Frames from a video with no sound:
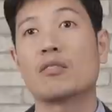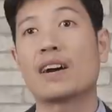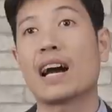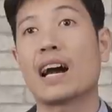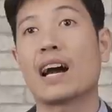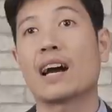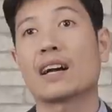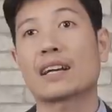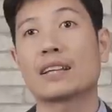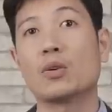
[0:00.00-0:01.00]
Và
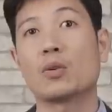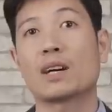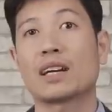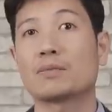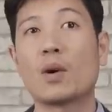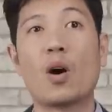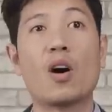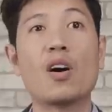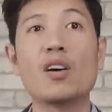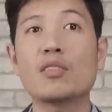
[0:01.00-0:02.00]
cái độ gắn
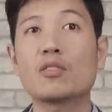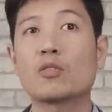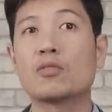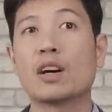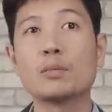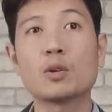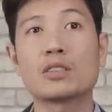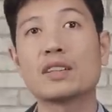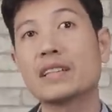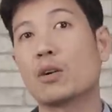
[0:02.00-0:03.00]
bó với một
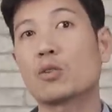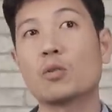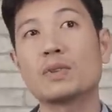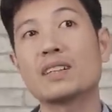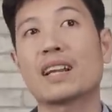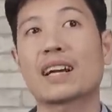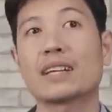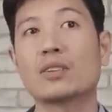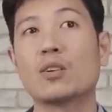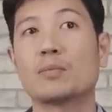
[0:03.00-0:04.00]
thương hiệu cũng như là
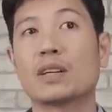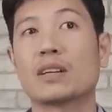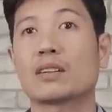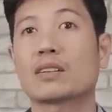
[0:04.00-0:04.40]
cái độ mà